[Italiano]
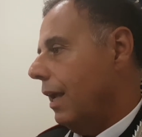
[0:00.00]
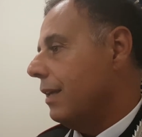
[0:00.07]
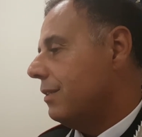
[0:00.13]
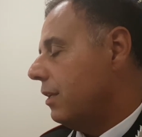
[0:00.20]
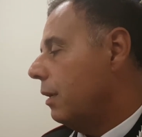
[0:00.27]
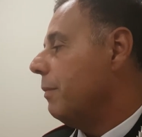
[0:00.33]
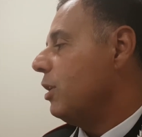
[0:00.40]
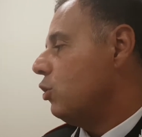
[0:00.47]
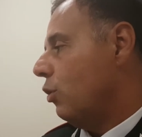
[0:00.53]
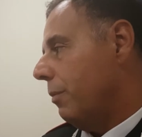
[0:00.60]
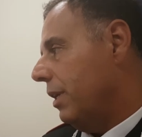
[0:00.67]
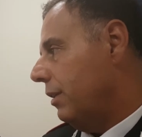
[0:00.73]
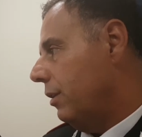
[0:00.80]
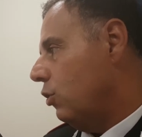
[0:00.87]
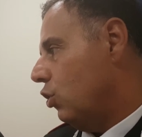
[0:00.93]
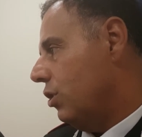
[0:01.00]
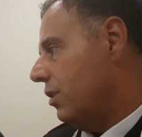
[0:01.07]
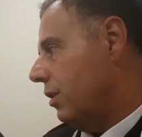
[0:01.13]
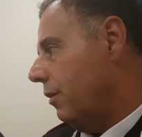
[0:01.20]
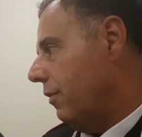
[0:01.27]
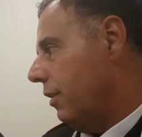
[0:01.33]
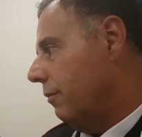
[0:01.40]
essere maggiormente
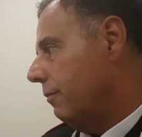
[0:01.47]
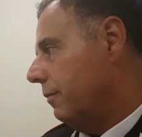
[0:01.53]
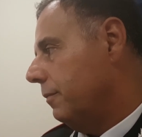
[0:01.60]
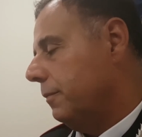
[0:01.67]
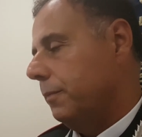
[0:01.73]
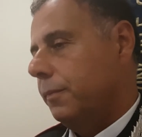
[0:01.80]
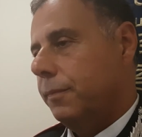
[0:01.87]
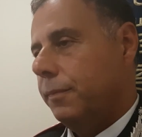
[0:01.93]
incisivi.